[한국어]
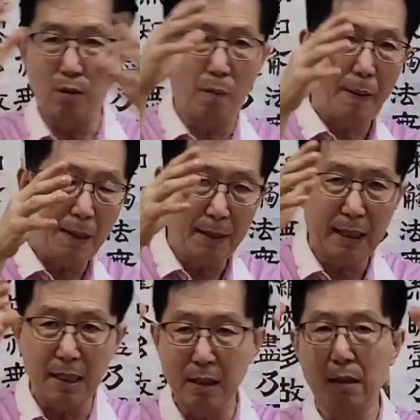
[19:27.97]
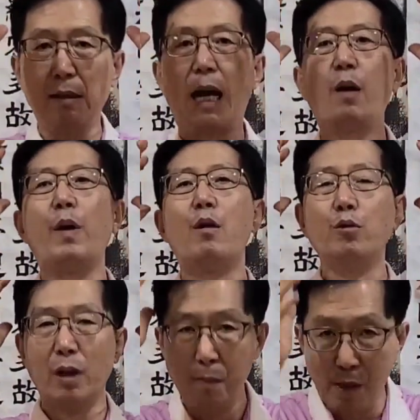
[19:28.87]
가고 팔만대장이랑 다
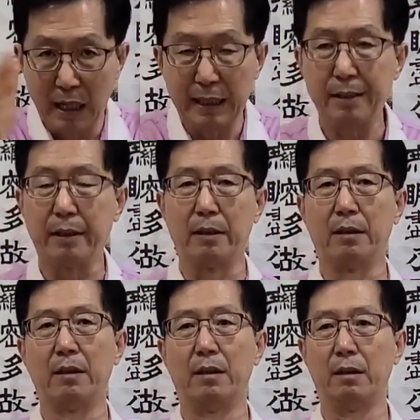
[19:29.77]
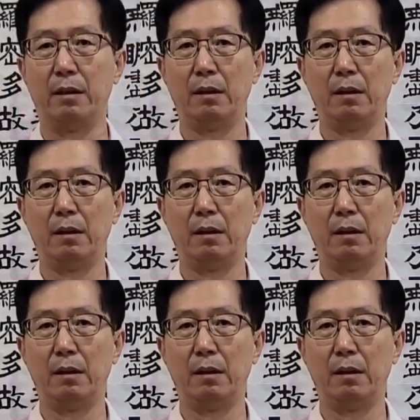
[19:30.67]
외운들 뭐 하겠어요.